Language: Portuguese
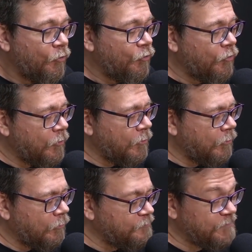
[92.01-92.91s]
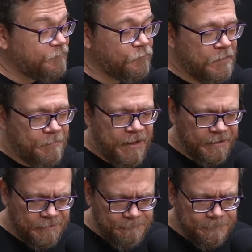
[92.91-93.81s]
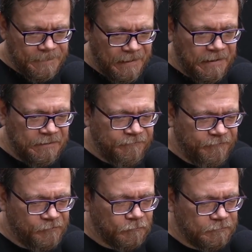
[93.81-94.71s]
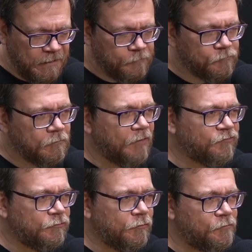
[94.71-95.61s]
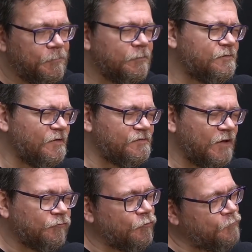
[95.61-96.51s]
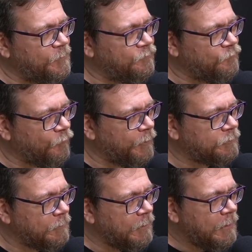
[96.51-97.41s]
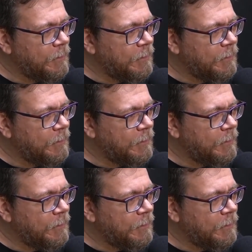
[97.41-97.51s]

O, o, o Steven Soderbergh, ele fez um texto, acho que em 2017 ou 2018,